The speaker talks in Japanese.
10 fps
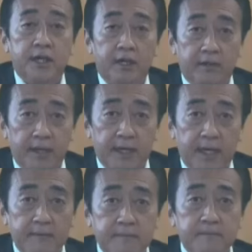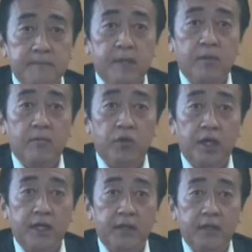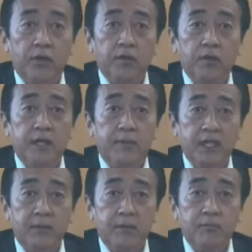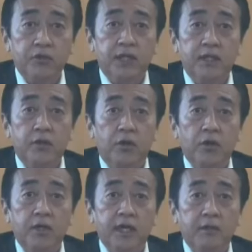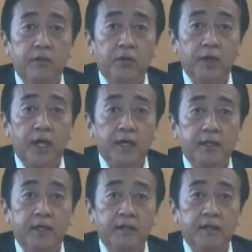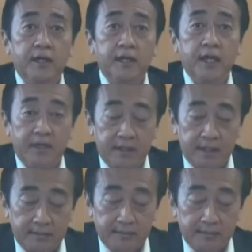域活性化防災などさまざまな分野での利活用が期待されています